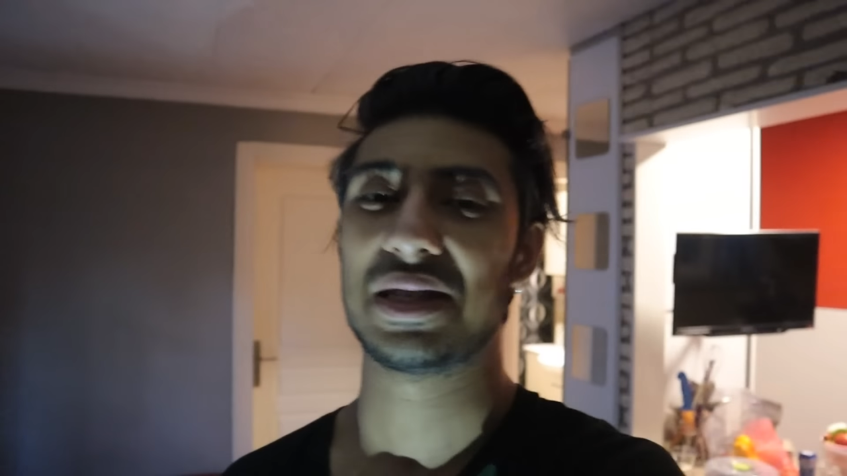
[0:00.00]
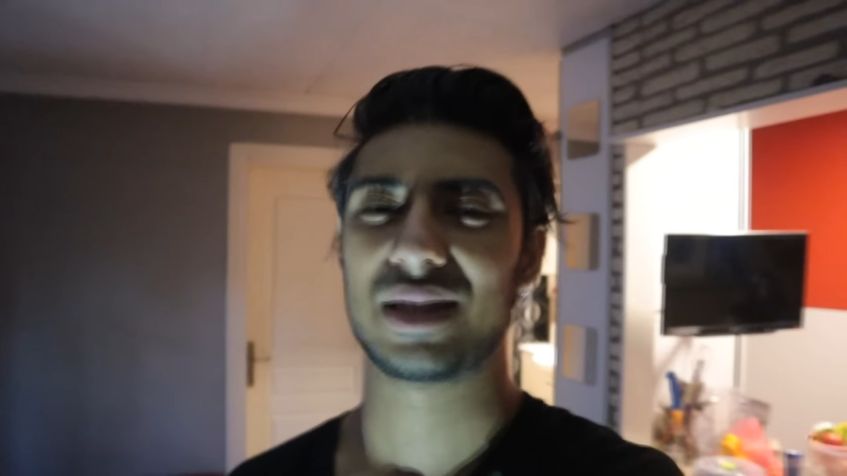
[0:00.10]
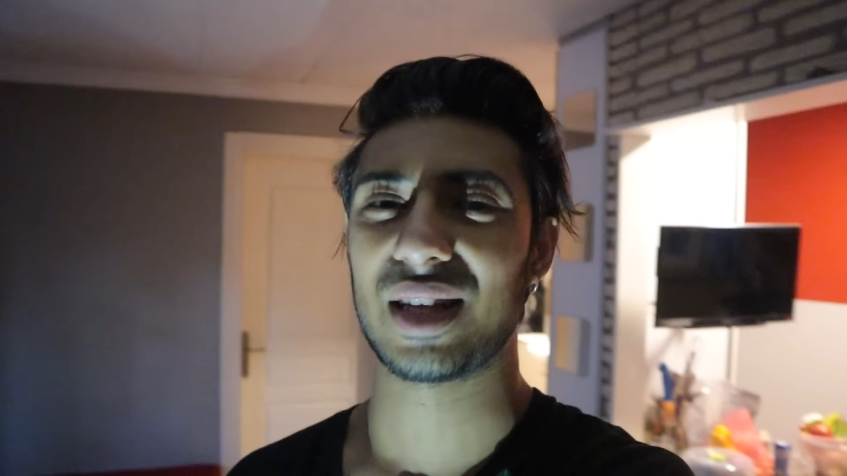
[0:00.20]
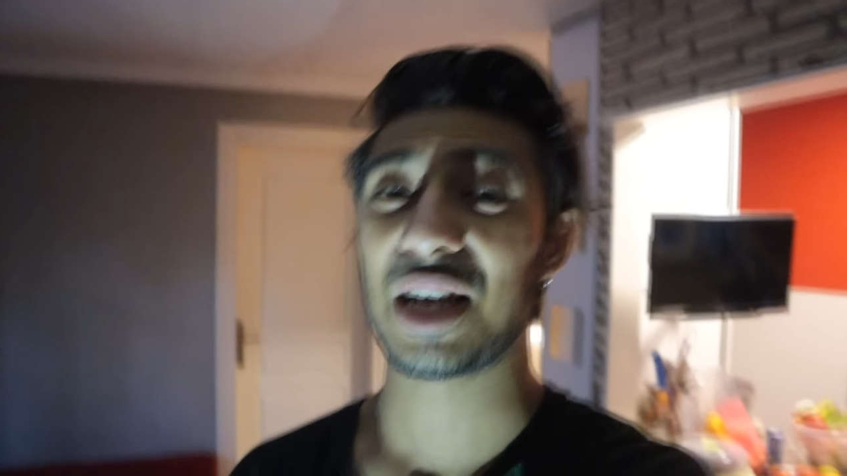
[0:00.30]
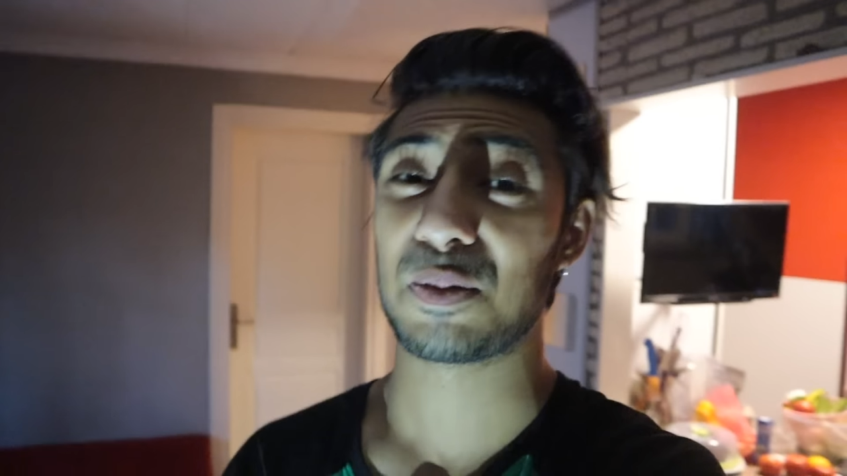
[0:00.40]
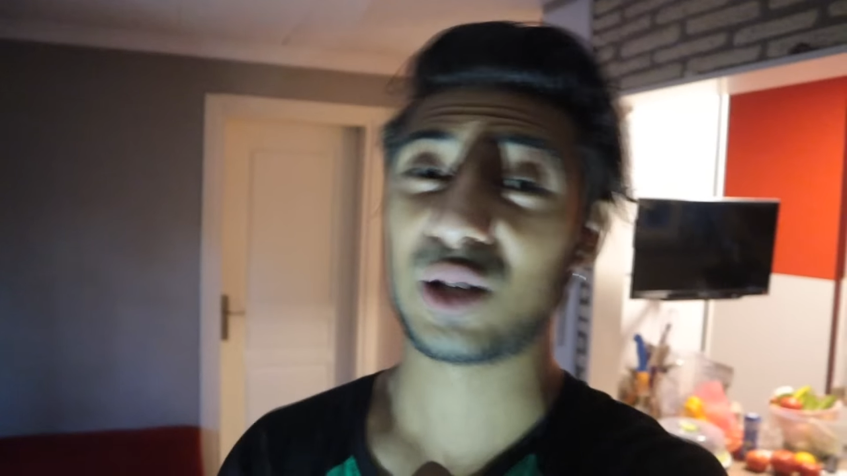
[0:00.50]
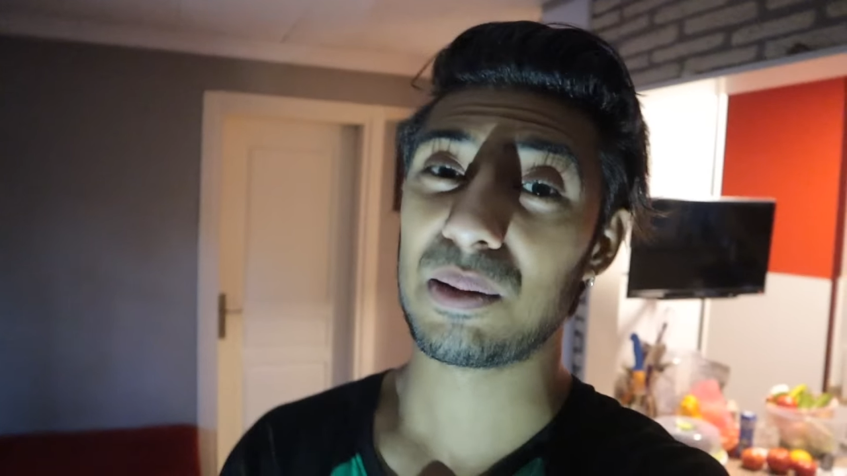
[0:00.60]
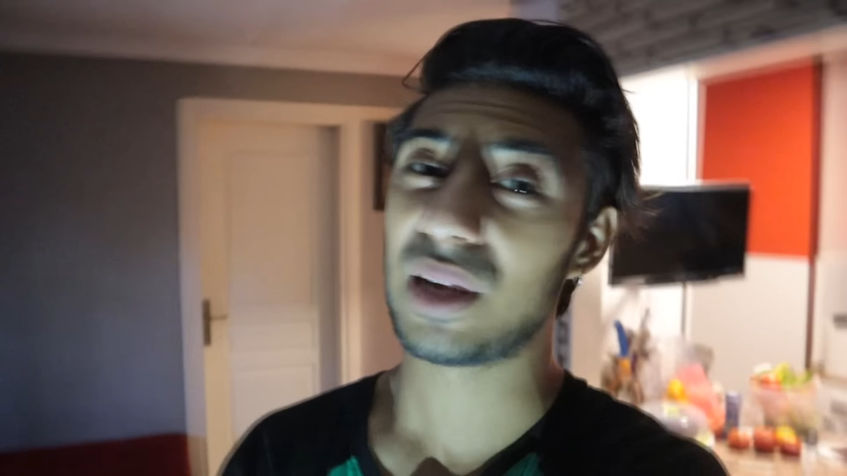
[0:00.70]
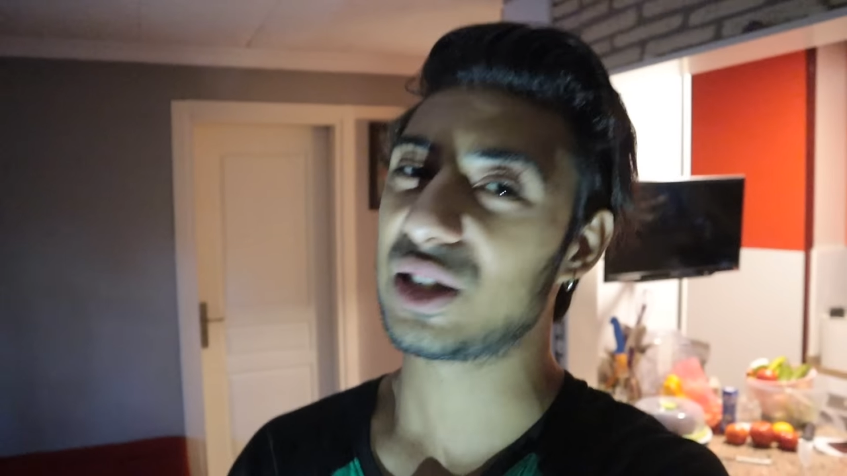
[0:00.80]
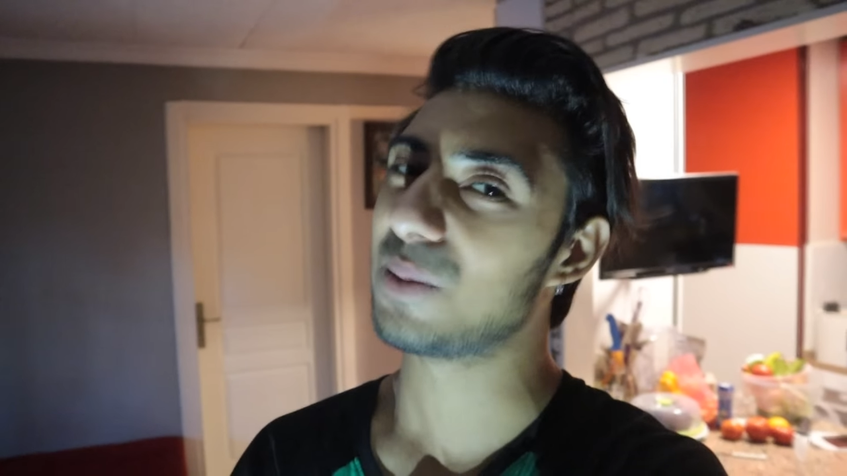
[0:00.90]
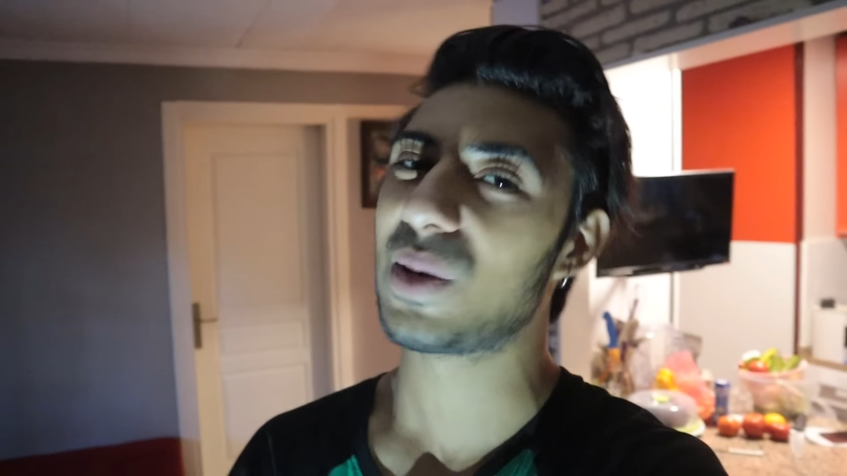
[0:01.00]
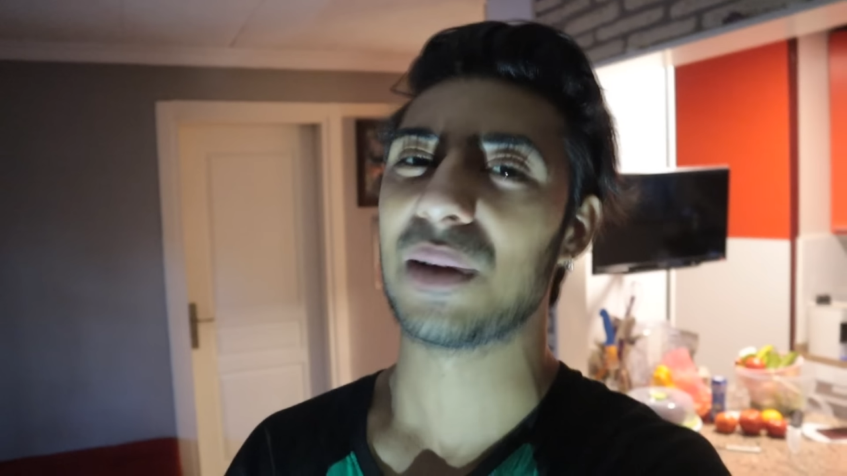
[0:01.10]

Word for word: Eski takipçilerimden kim